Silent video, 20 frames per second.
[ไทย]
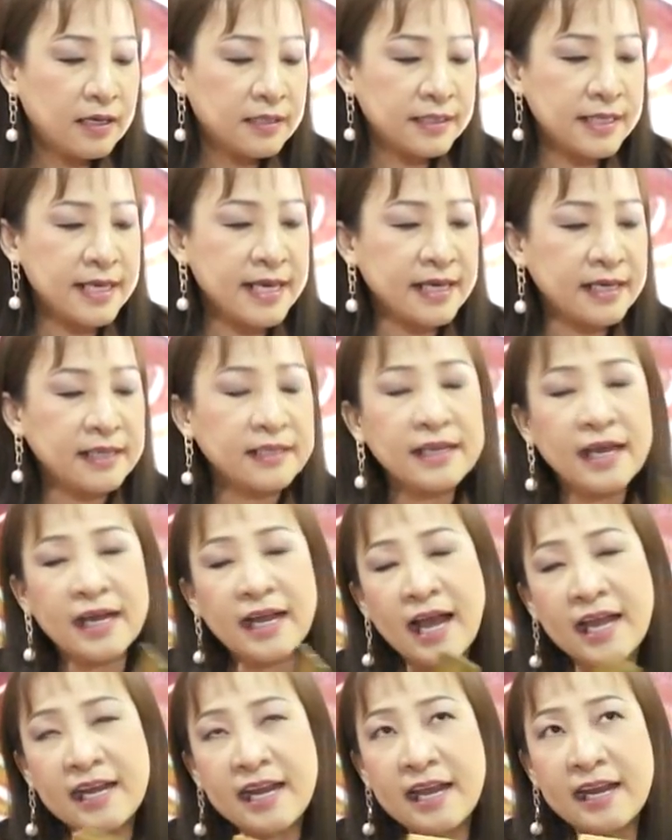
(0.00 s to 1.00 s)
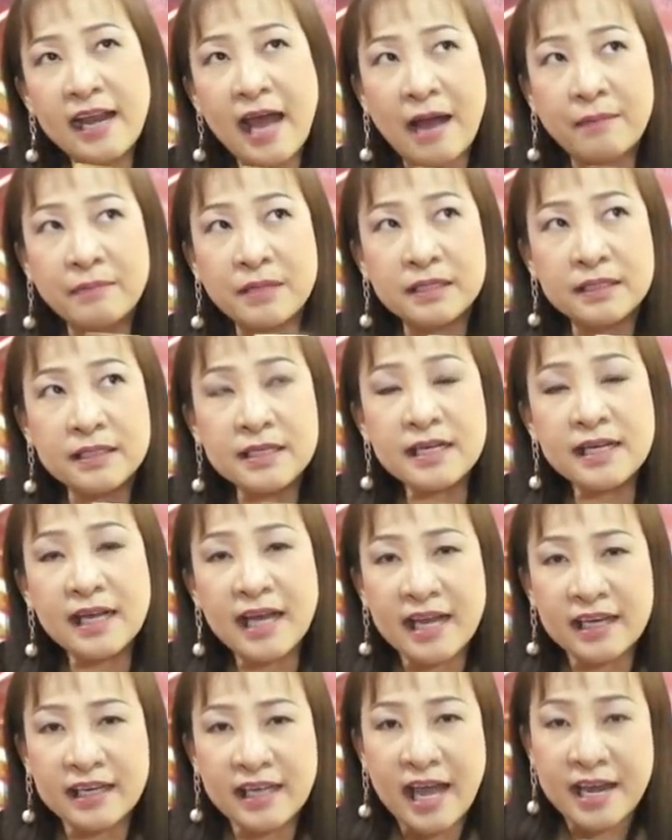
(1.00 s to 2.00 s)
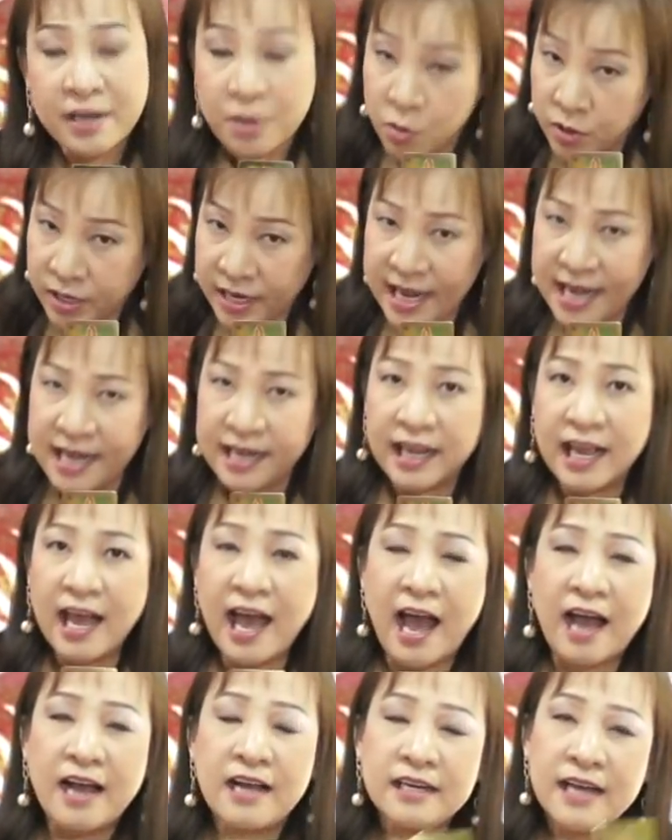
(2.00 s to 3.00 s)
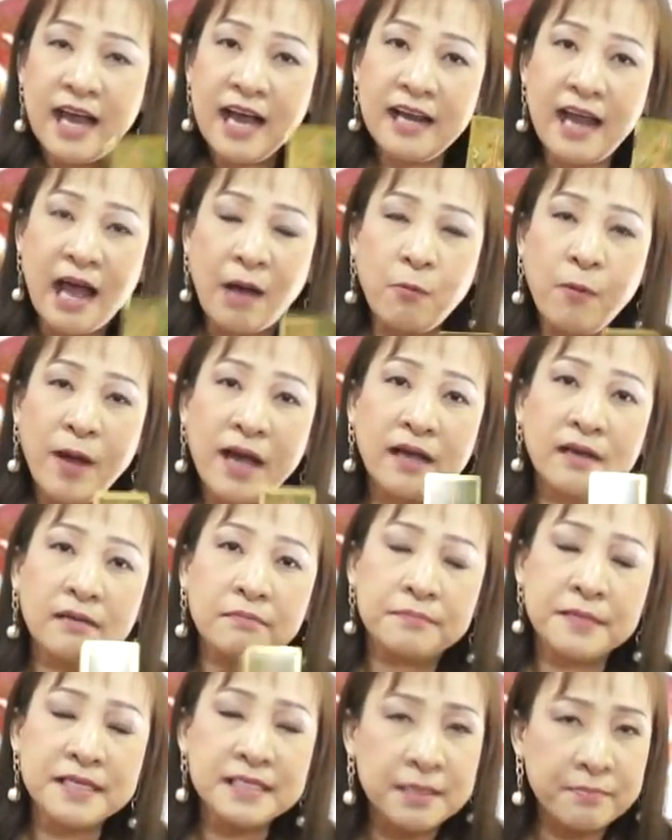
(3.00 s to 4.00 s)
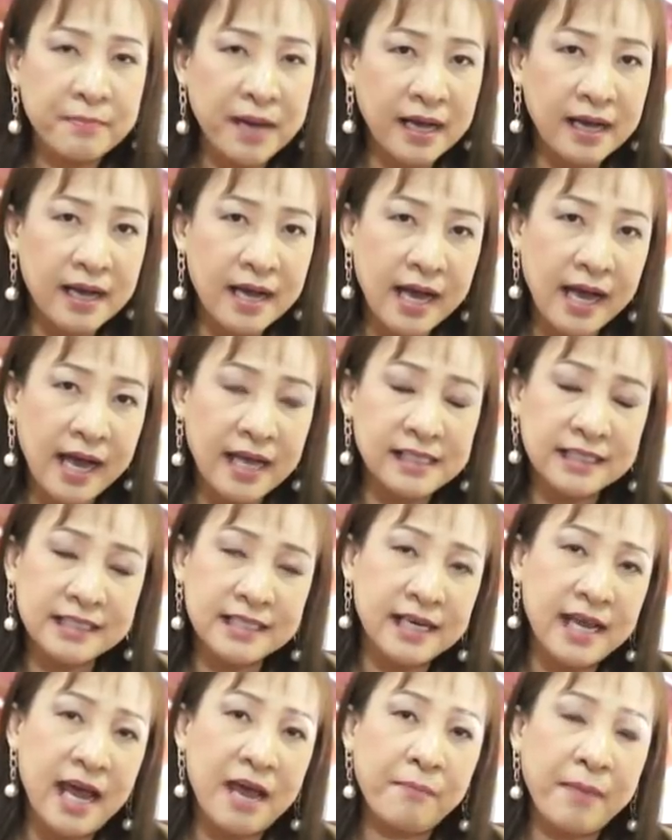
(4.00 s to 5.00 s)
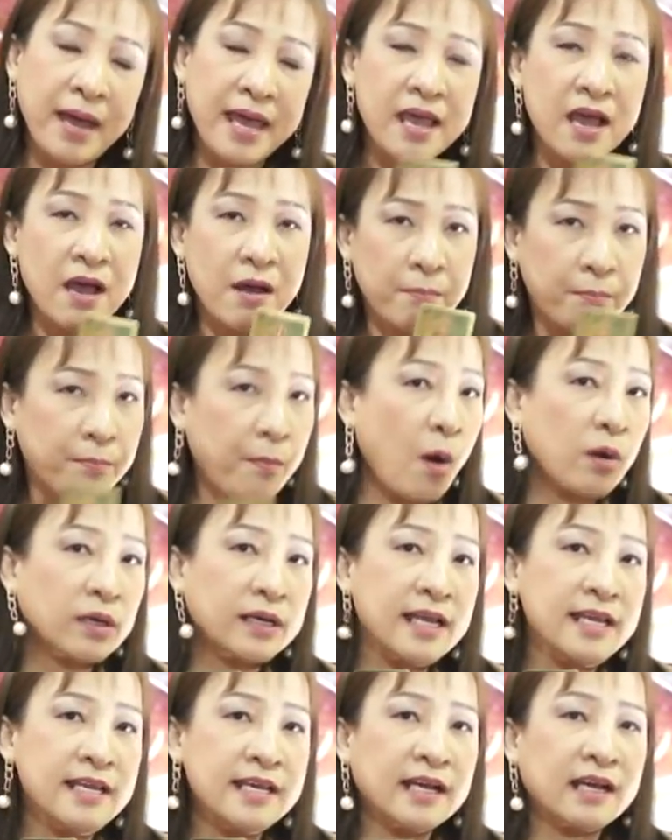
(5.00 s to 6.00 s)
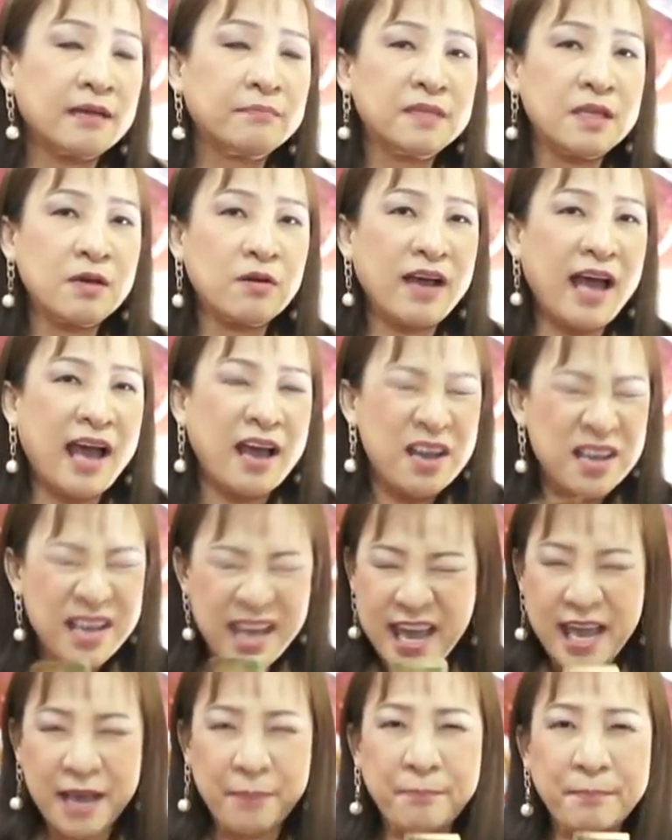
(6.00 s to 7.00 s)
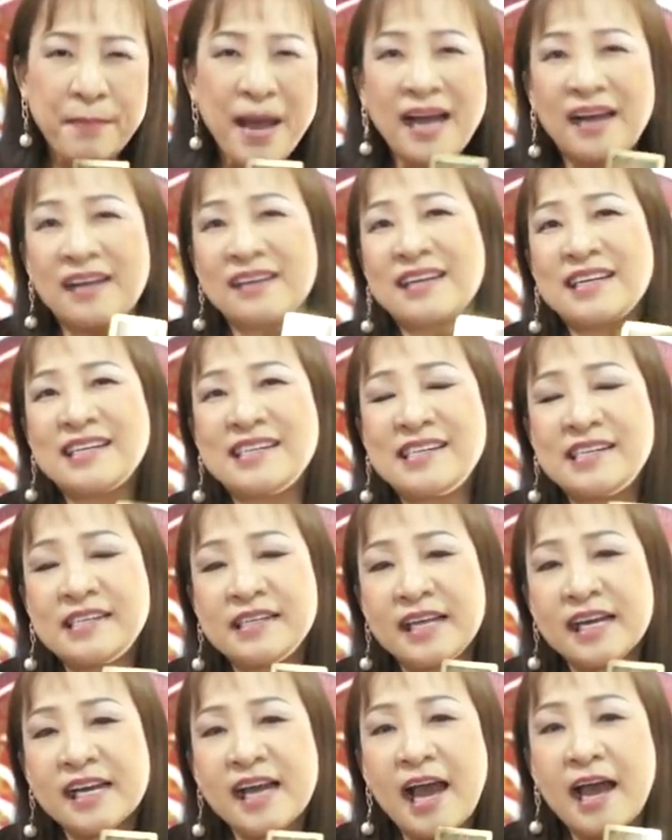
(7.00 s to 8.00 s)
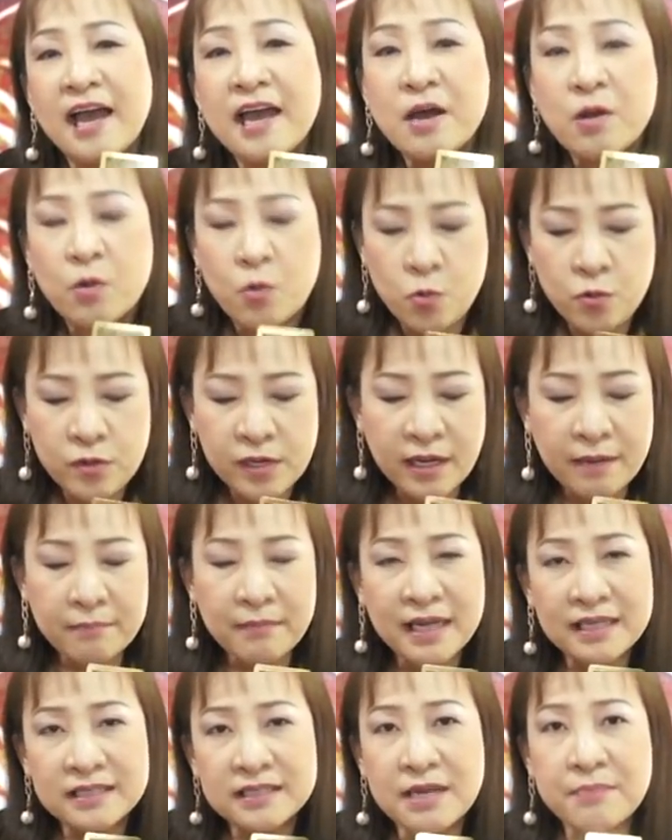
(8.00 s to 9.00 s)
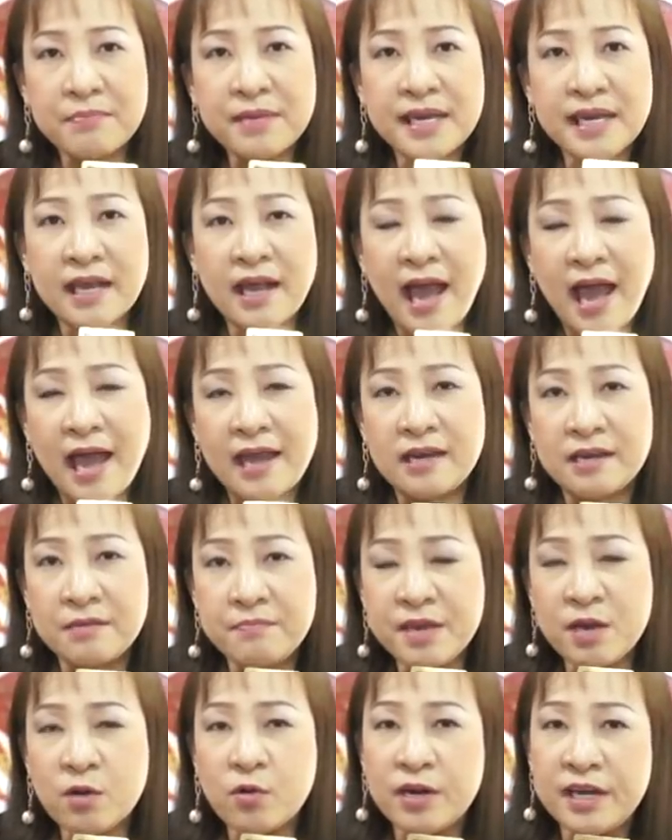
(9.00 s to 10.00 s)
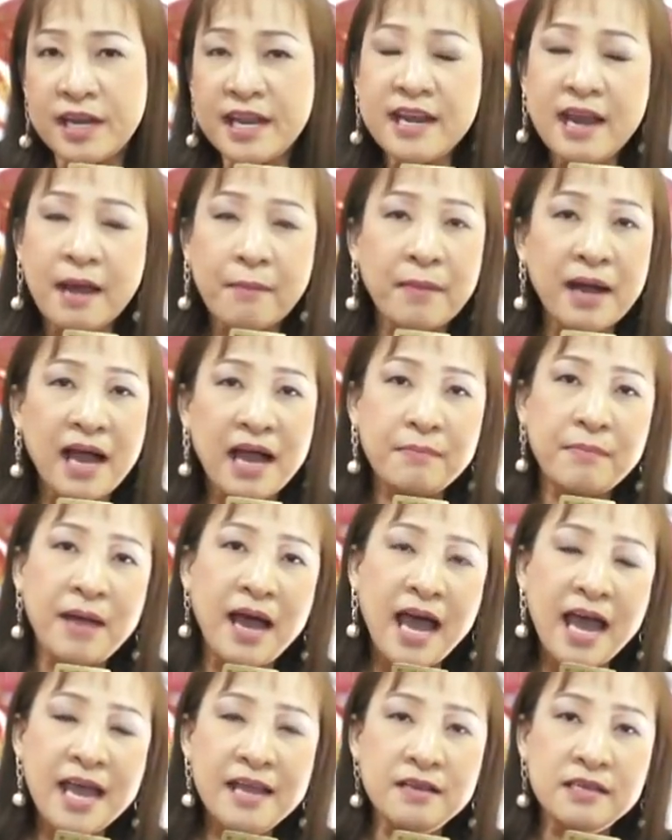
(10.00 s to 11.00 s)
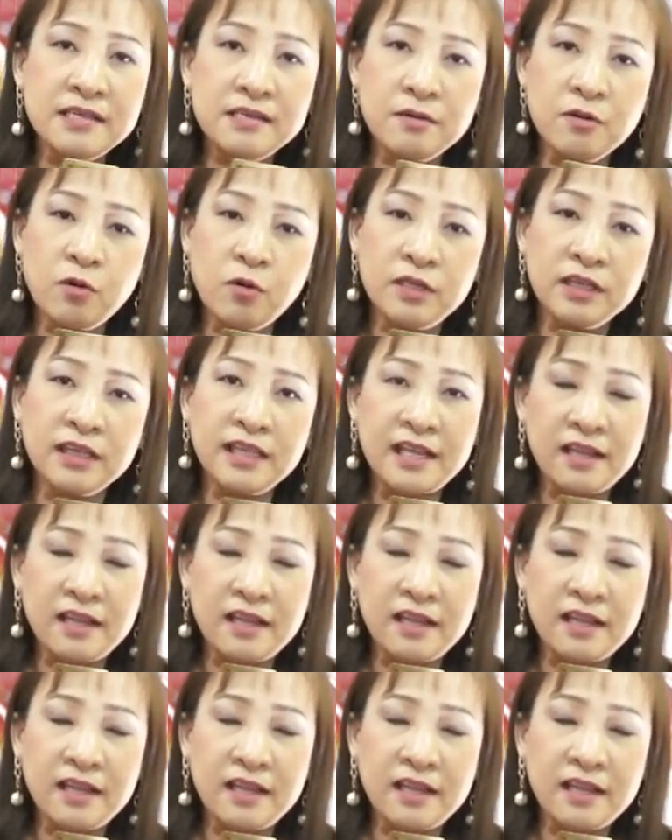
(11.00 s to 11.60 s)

สิงห์นะคะถ้าถามถึงเรื่องการงานโดดเด่นค่ะ ถ้าถามว่าไปสมัครงานจะได้ไหมบอกได้เลยคำเดียวค่ะเฮงปังเลยนะคะคุณกำลังจะมีงาน หรือมีคนแนะนำงานมาให้หรือคน